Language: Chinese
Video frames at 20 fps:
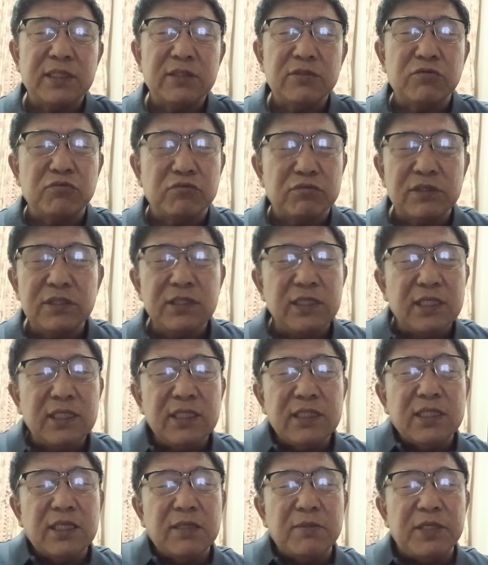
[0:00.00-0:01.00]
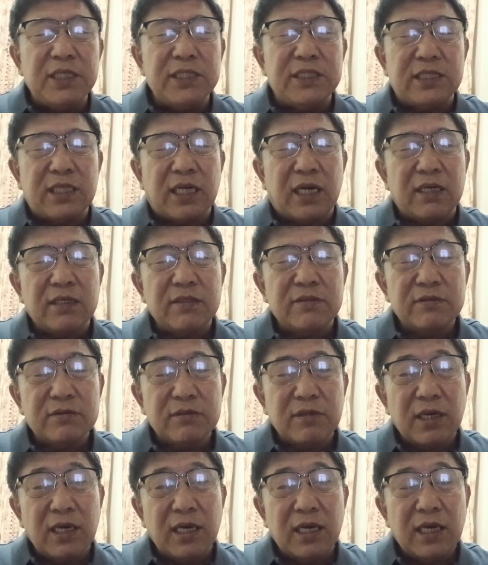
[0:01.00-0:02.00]
组织能力特别强，
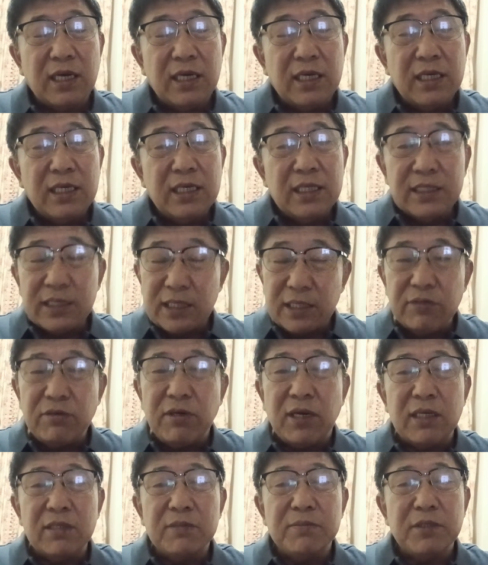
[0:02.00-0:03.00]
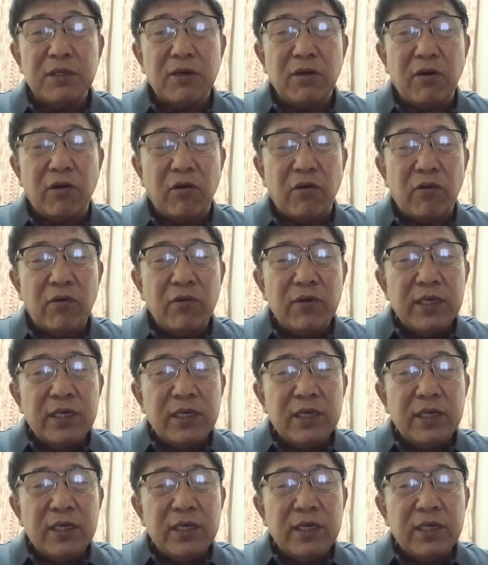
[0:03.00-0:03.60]
是吧？人缘也比较好。